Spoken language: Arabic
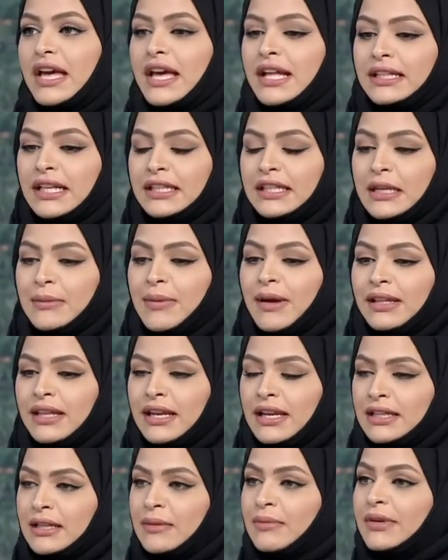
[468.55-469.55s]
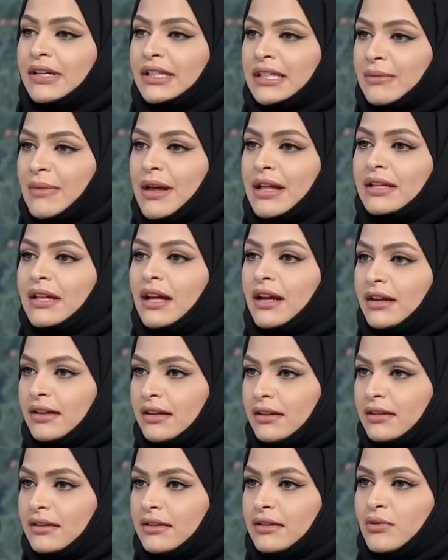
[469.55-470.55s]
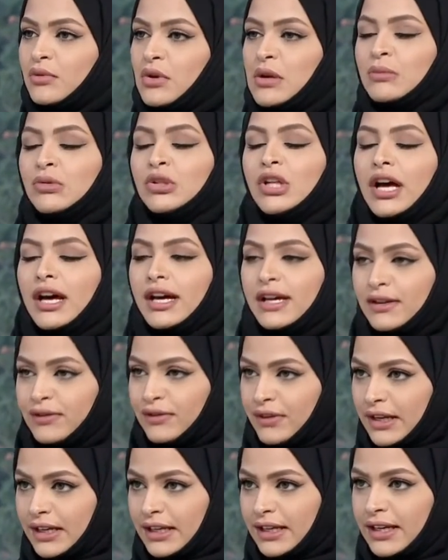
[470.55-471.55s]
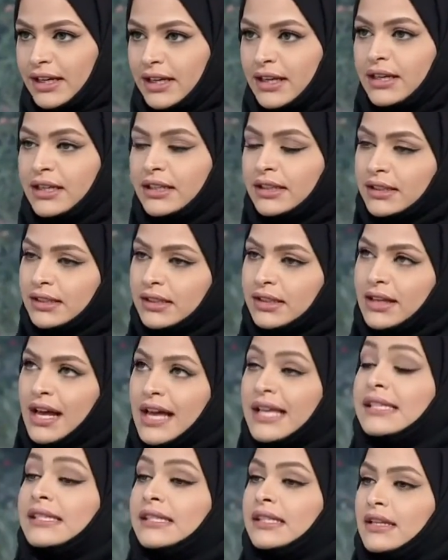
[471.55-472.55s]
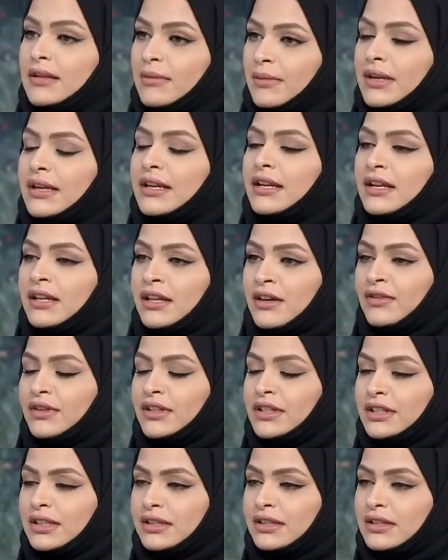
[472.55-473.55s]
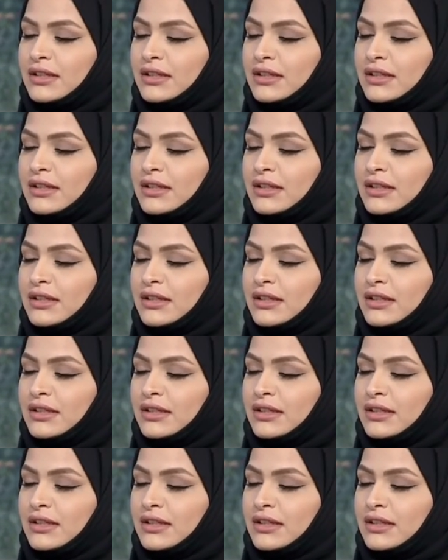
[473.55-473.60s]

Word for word: التدريبات اللي يتم اعتمادها والمتعارف عليها اللي تحسن من النفس